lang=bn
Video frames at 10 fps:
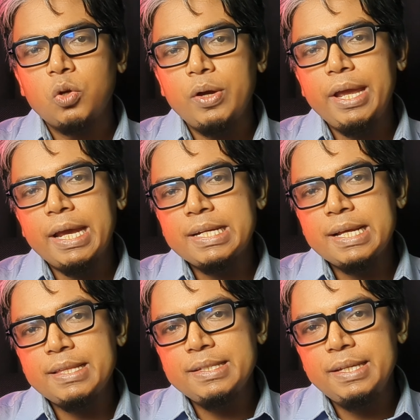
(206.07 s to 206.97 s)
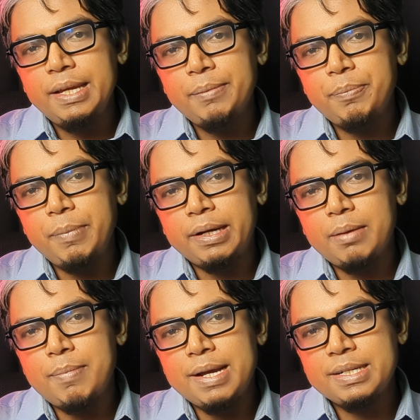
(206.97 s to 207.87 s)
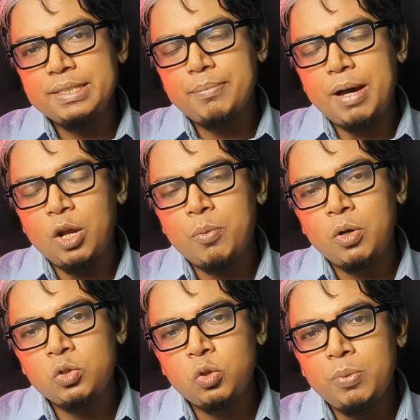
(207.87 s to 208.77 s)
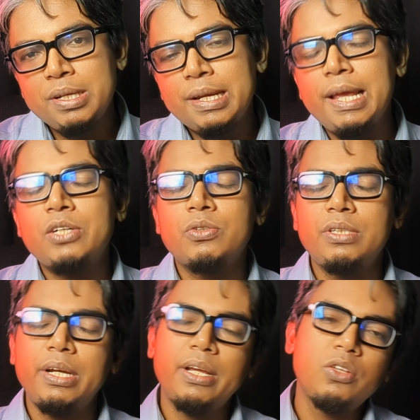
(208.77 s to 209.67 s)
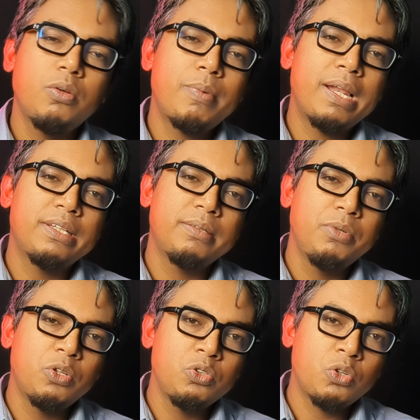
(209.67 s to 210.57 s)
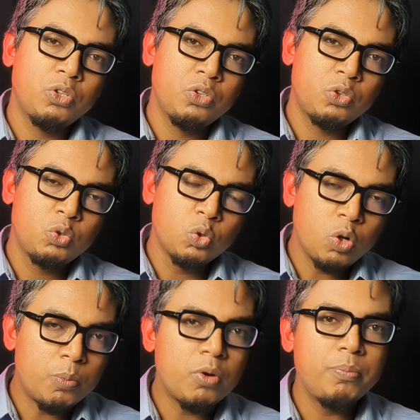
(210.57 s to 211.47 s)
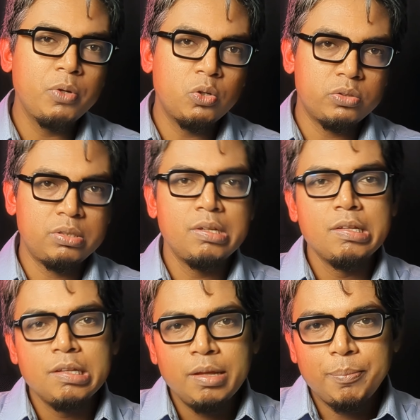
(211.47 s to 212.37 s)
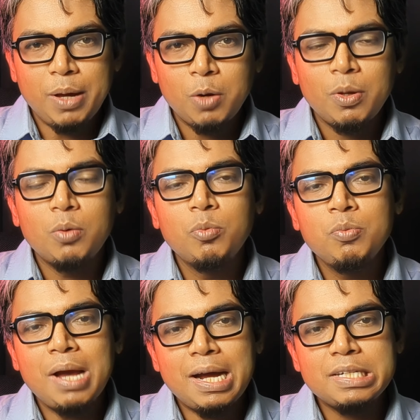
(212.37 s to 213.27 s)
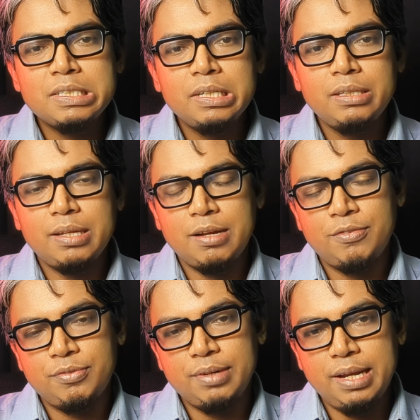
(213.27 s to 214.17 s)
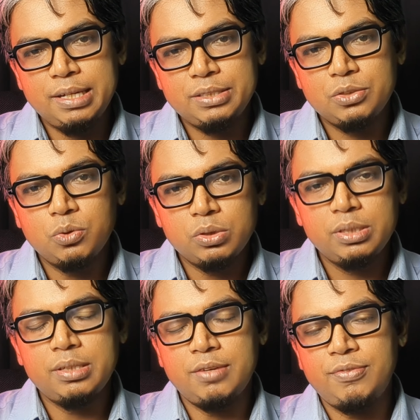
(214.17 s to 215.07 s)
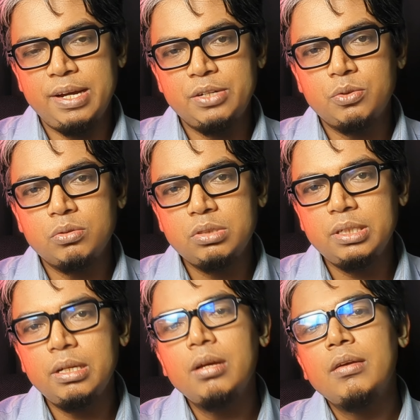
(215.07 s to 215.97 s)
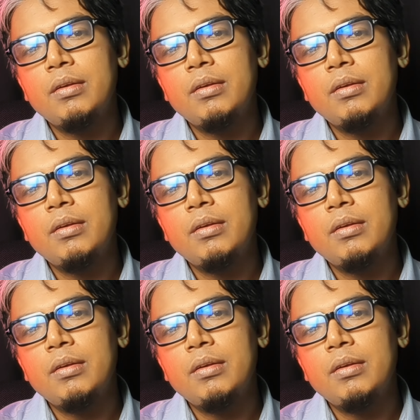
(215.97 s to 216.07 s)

সো একসাথে যে একটা মাসে যে ভালো ভালো ছবির ক্ল্যাশ হচ্ছে এটা কিন্তু বাংলাদেশের বিনোদন জগতের জন্য সুখবর বিকজ ভালো ভালো মুভি আসছে তারা ক্ল্যাশ করছে তারা ফাইট করছে